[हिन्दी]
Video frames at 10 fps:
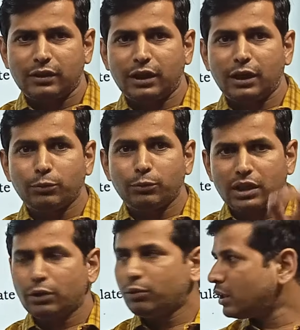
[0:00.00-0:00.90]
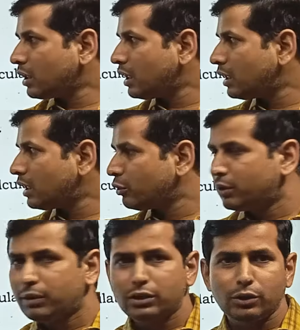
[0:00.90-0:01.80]
ठीक है वो शेयर होल्डर कहलाता है और
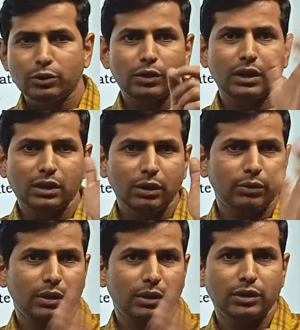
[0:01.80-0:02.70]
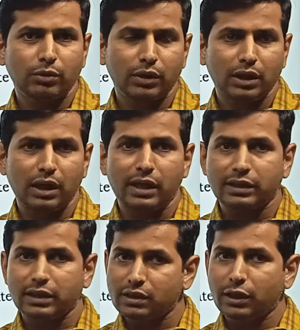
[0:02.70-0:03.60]
डिवेंचर जो खरीदता है वो डिवेंचर होल्डर
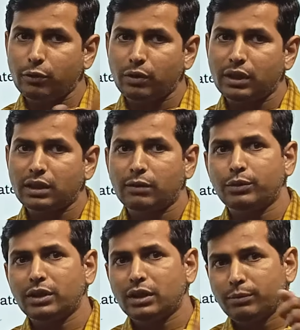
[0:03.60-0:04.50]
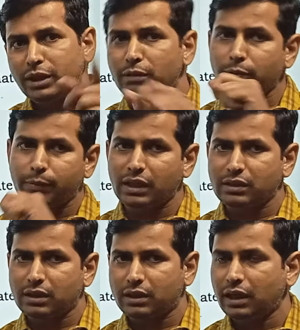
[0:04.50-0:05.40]
कहलाता है शेयर होल्डर कंपनी के मीटिंग में बैठ
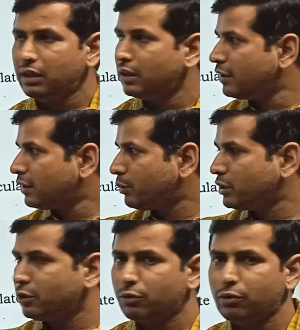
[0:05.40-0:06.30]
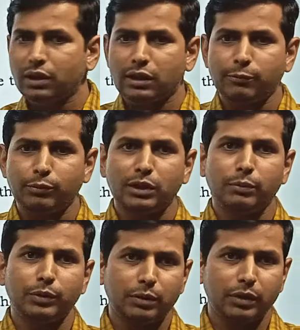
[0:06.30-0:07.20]
सकता है डिवेंचर होल्डर कंपनी के
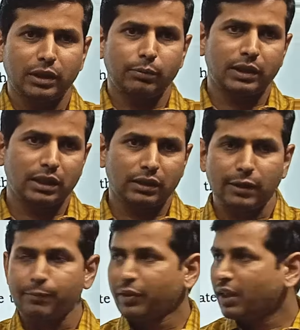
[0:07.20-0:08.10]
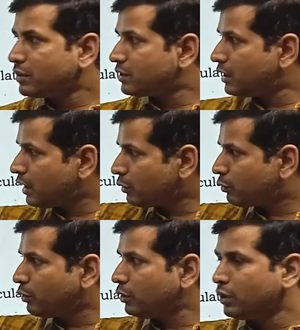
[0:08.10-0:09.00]
मीटिंग में नहीं बैठ सकता शेयर
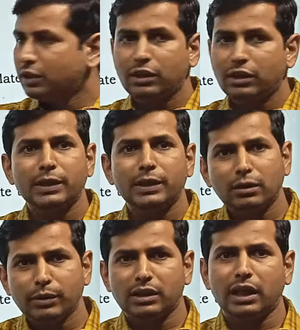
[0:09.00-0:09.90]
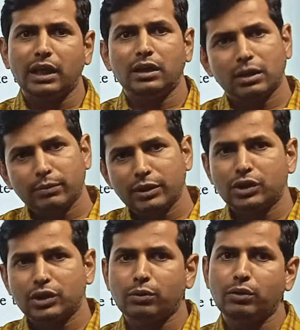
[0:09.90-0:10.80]
को डिविडेंड मिलता है
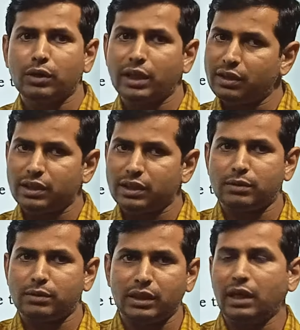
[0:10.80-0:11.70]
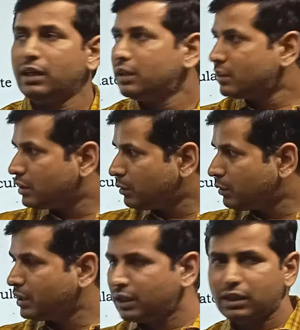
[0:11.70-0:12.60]
डिवेंचर को इंटरेस्ट मिलता है
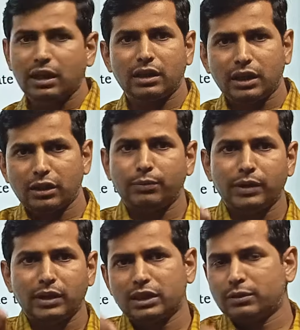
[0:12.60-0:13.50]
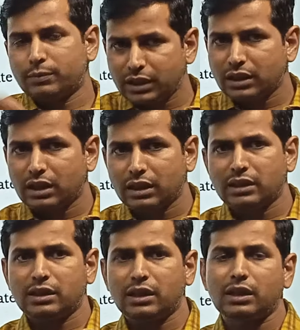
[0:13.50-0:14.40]
डिवेंचर का रेट ऑफ इंटरेस्ट फिक्स रहता
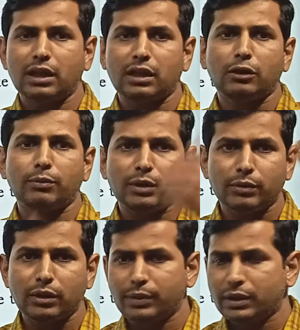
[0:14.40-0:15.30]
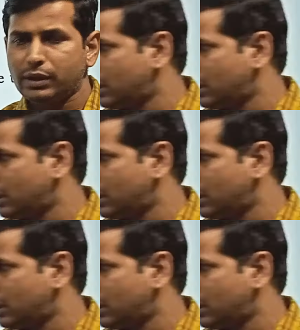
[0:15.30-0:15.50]
है शेयर का रेट ऑफ डिविडेंड फिक्स